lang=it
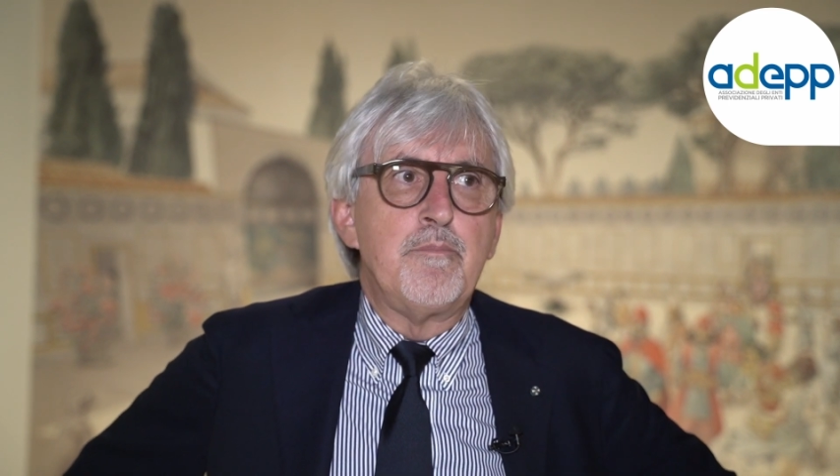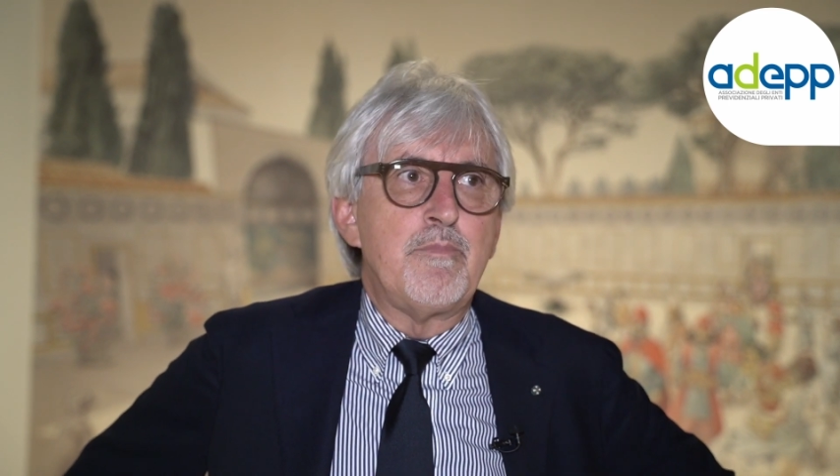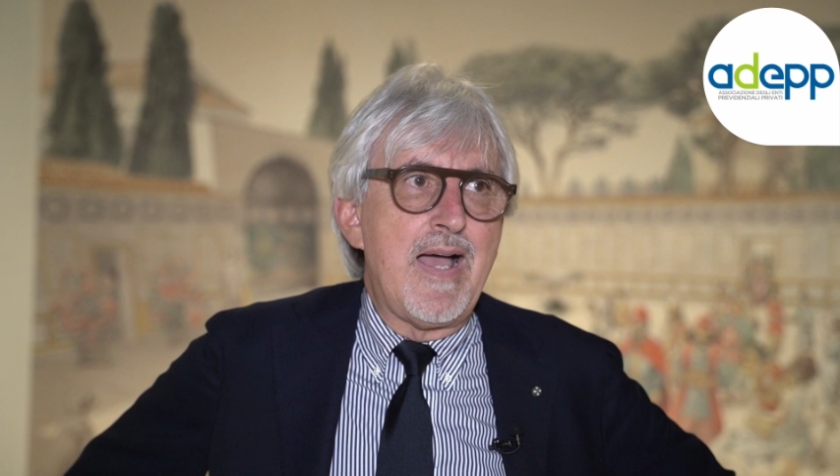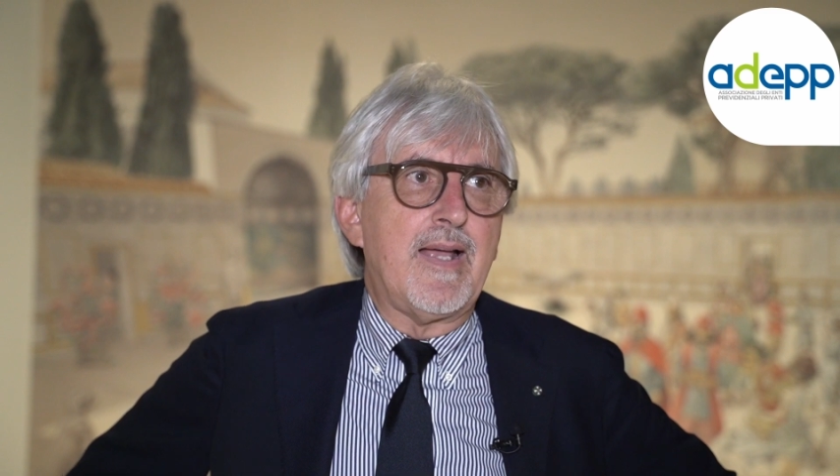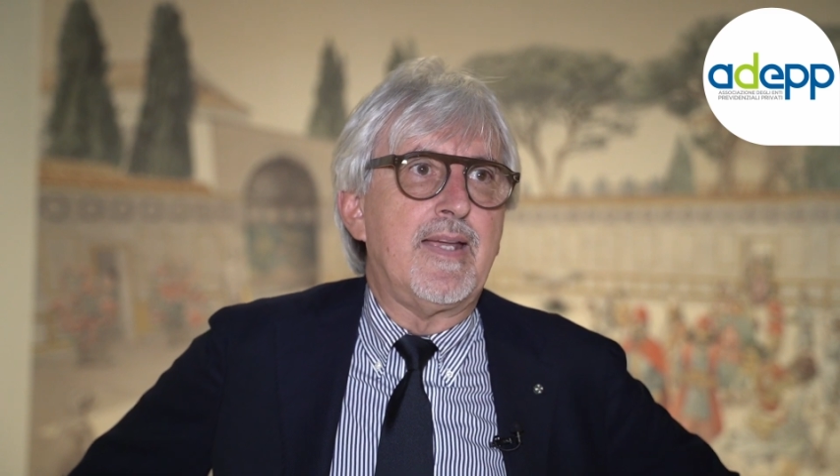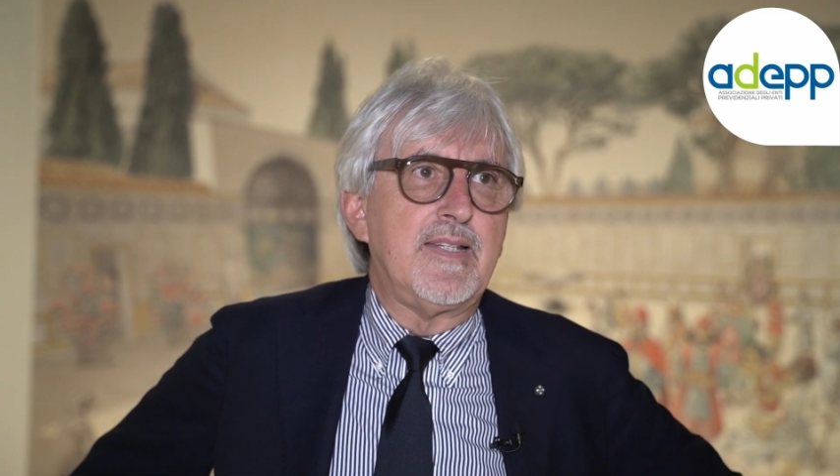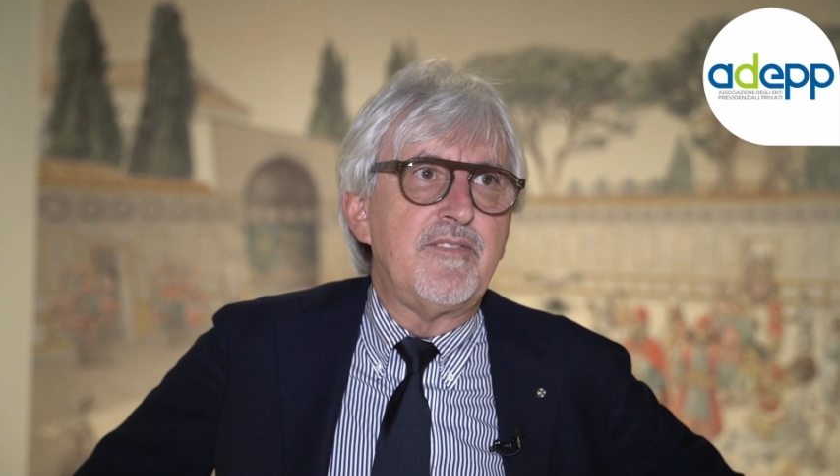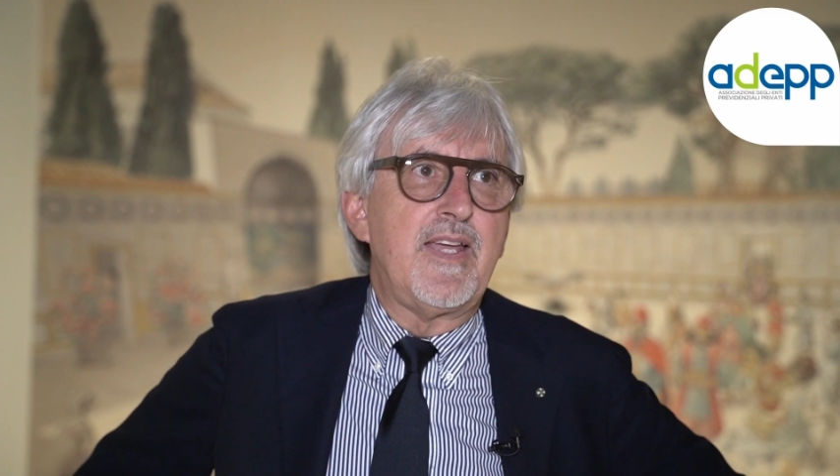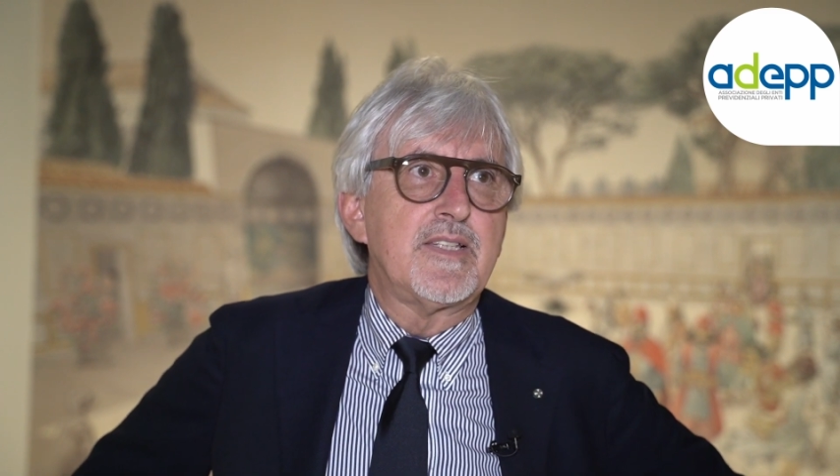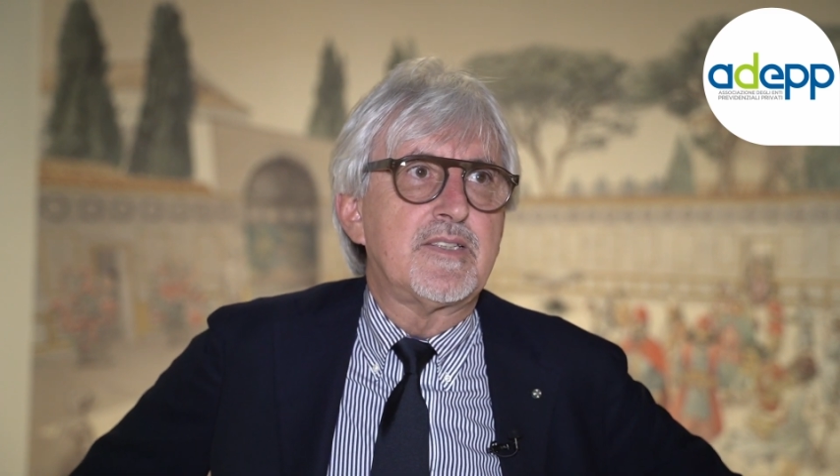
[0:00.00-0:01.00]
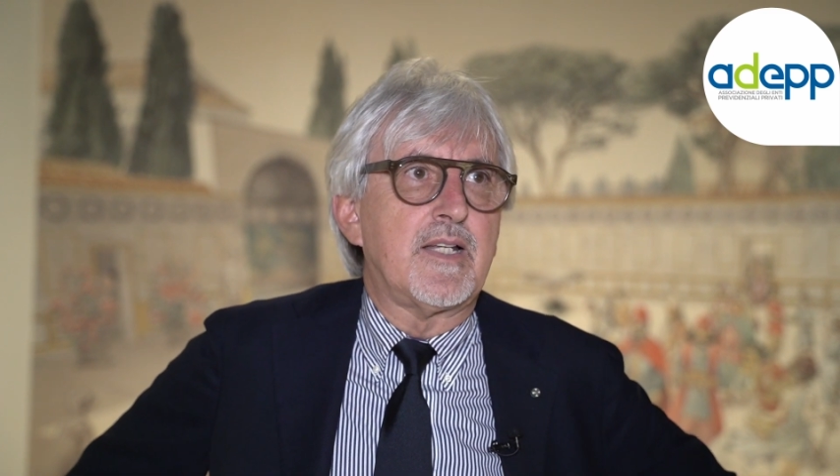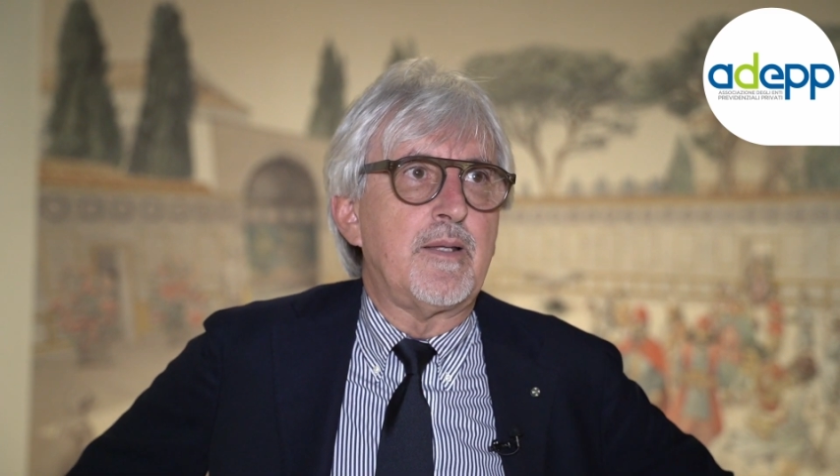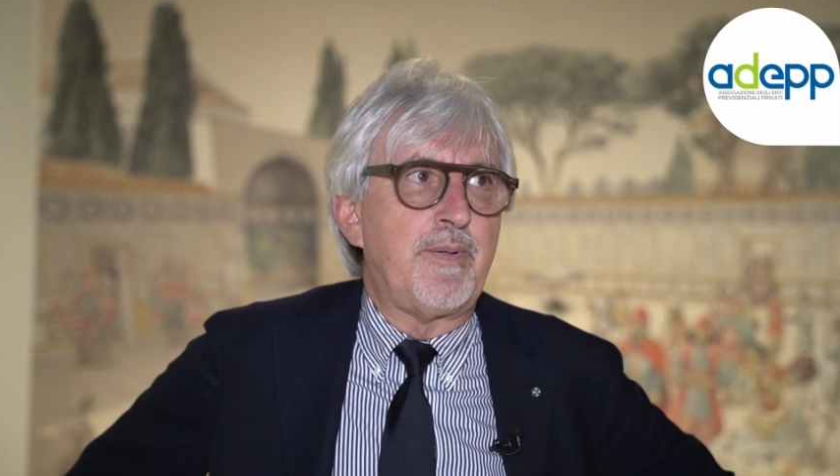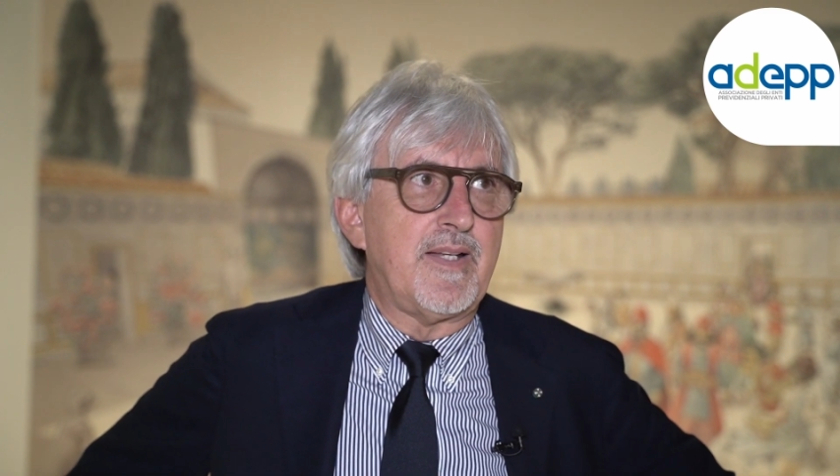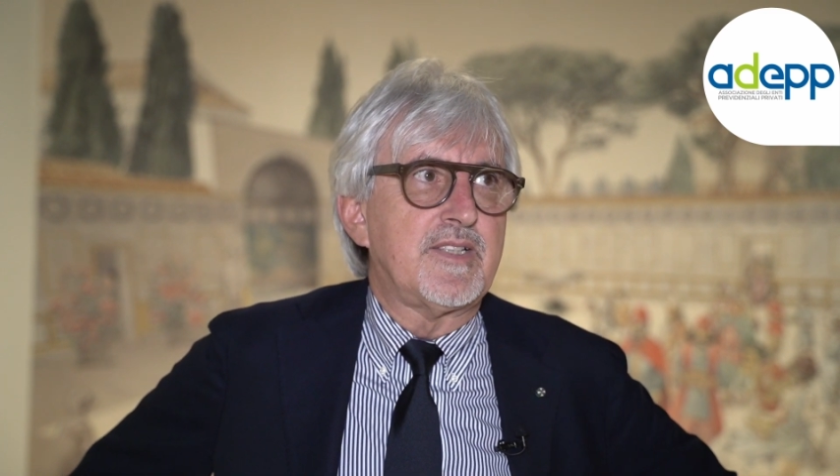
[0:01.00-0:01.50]
ma che deve essere,
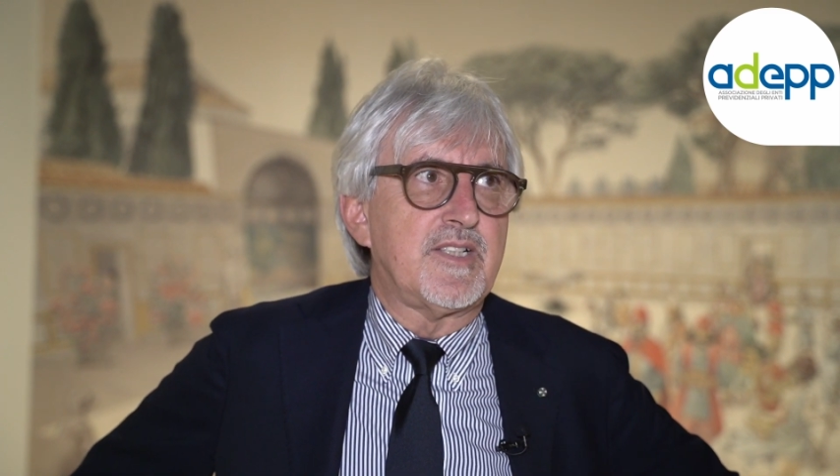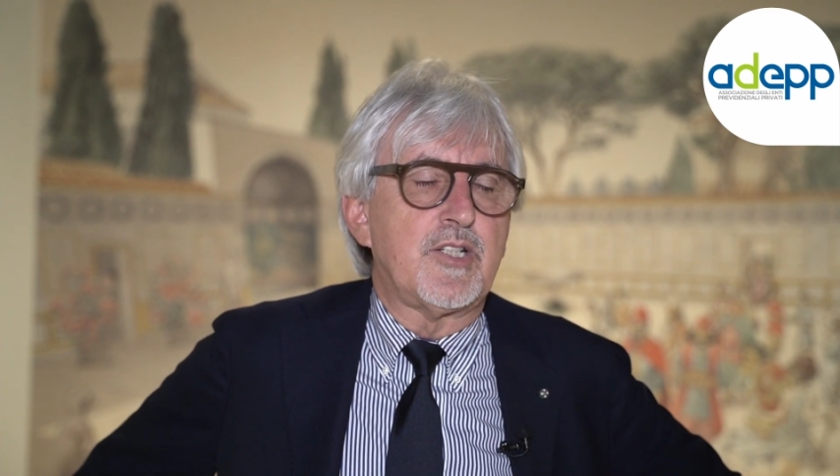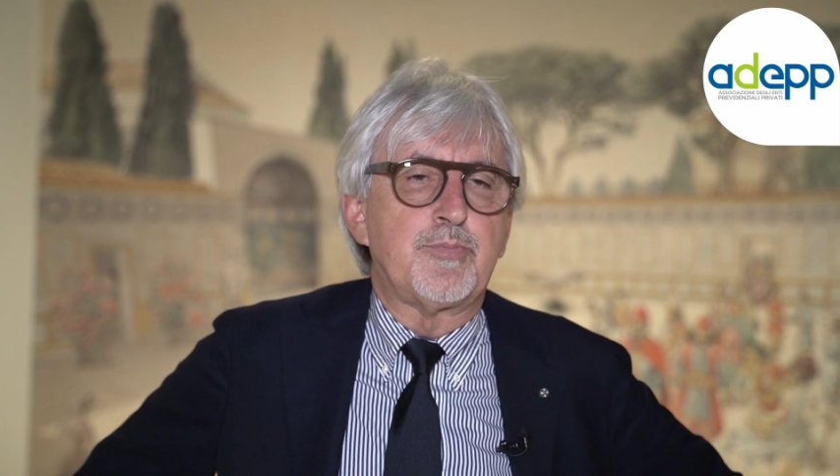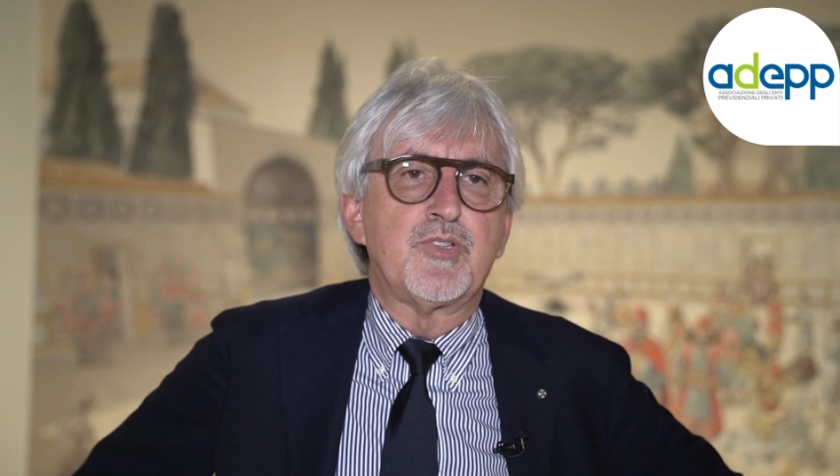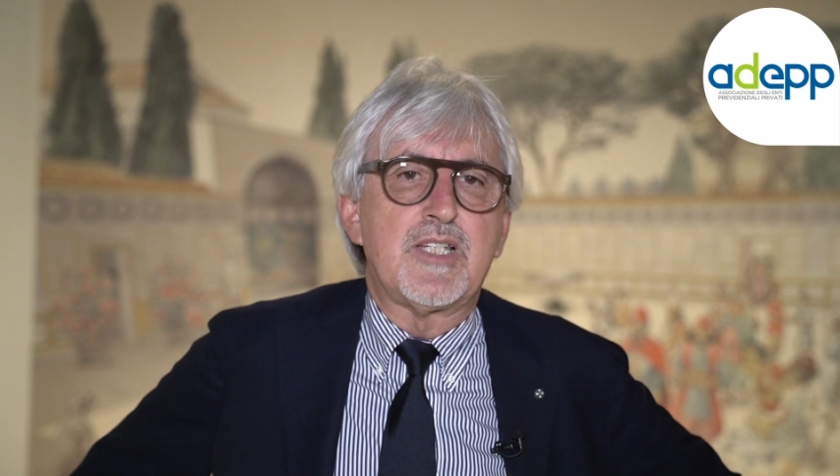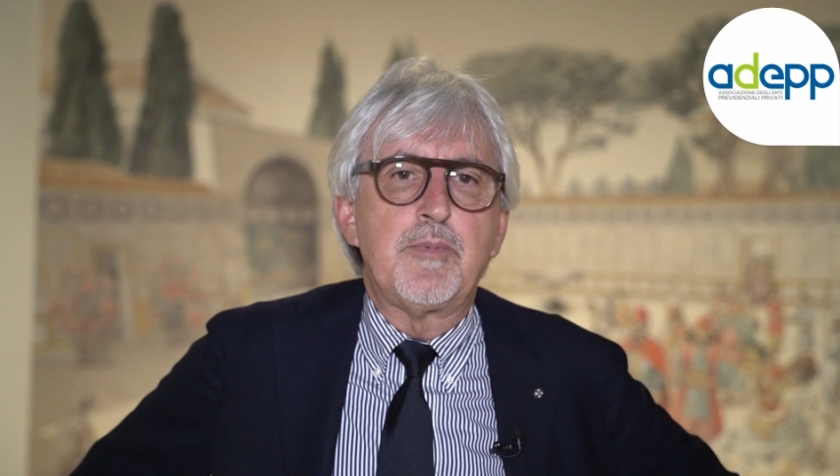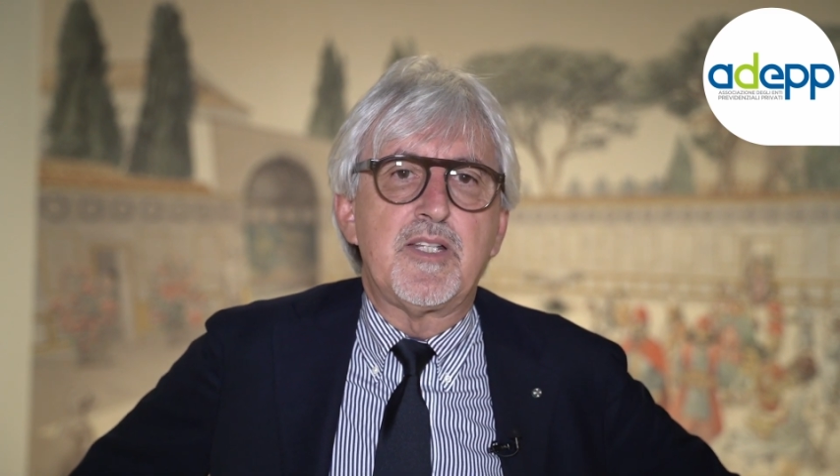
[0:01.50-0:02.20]
per essere responsabile,